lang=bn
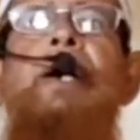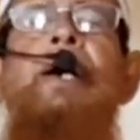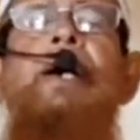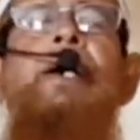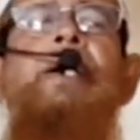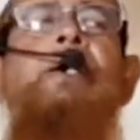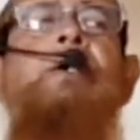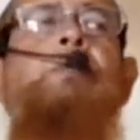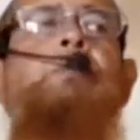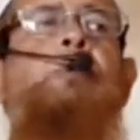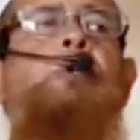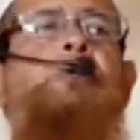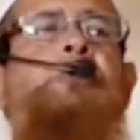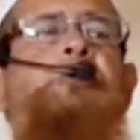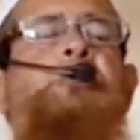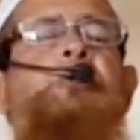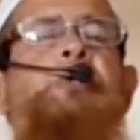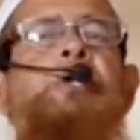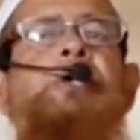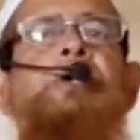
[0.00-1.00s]
এক
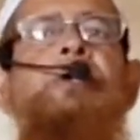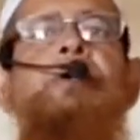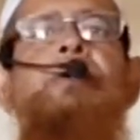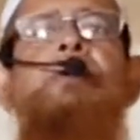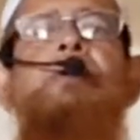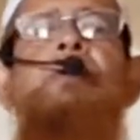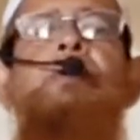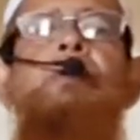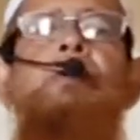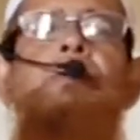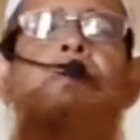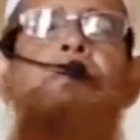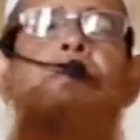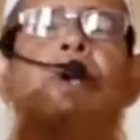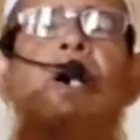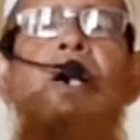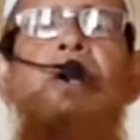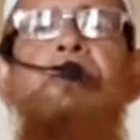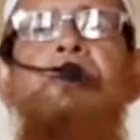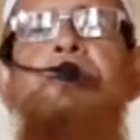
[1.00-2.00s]
বছরে
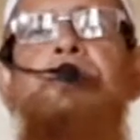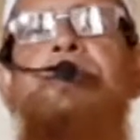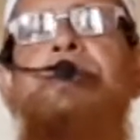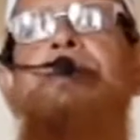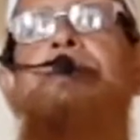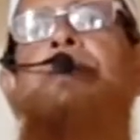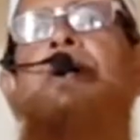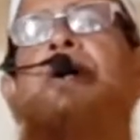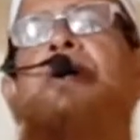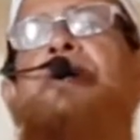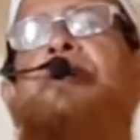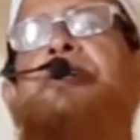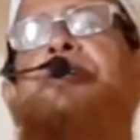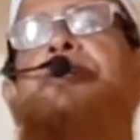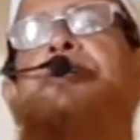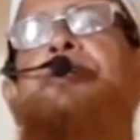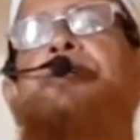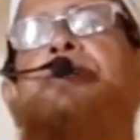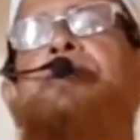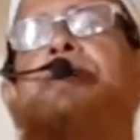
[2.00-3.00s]
বারোটি মাস
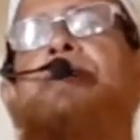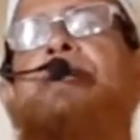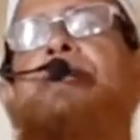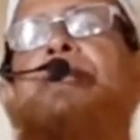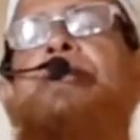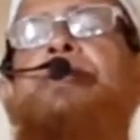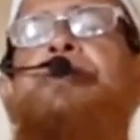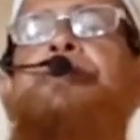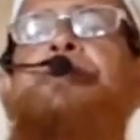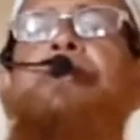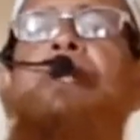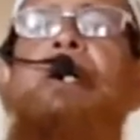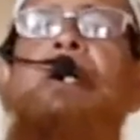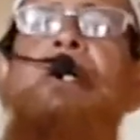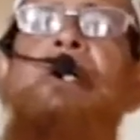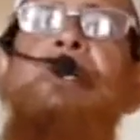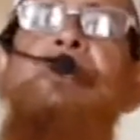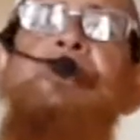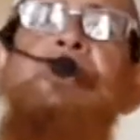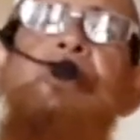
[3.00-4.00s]
ইসনা
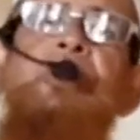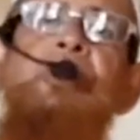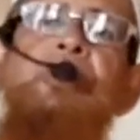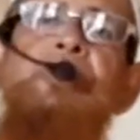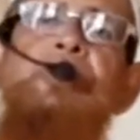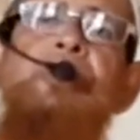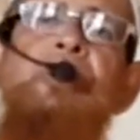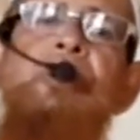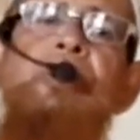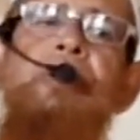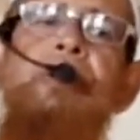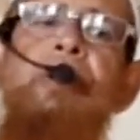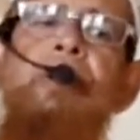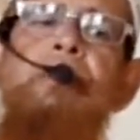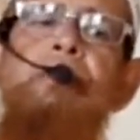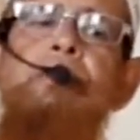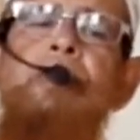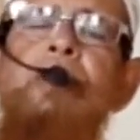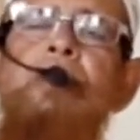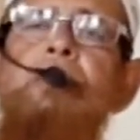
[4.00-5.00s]
আশারা শাহরান
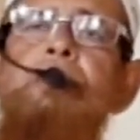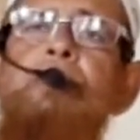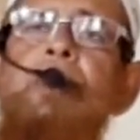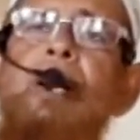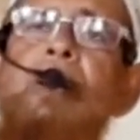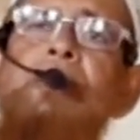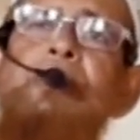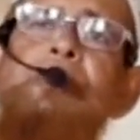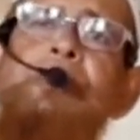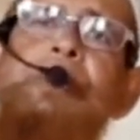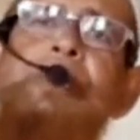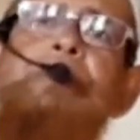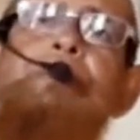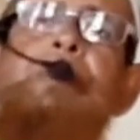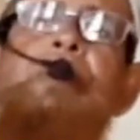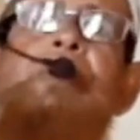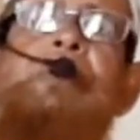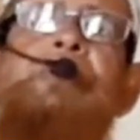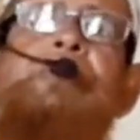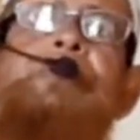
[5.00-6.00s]
মানে বারোটি
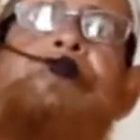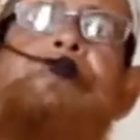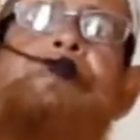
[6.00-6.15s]
মাস